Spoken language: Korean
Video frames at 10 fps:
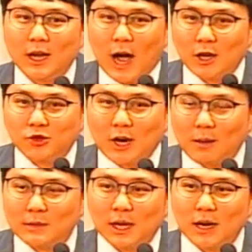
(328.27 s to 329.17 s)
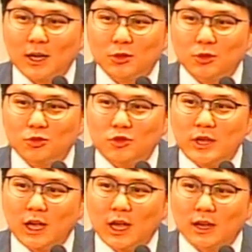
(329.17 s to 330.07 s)
아주 감사하게도
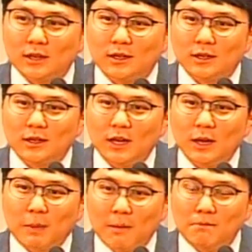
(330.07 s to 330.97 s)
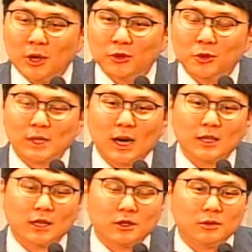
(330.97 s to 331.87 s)
우리의 그 반면교사가
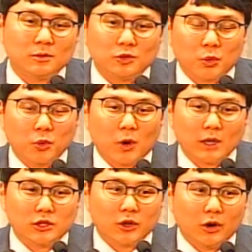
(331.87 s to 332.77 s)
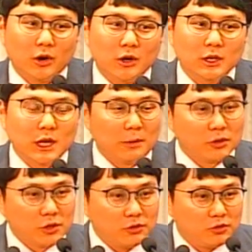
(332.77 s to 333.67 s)
되는 종교가 있죠. 그게 바로
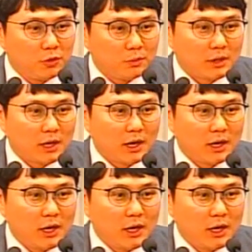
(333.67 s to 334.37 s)
천주교입니다.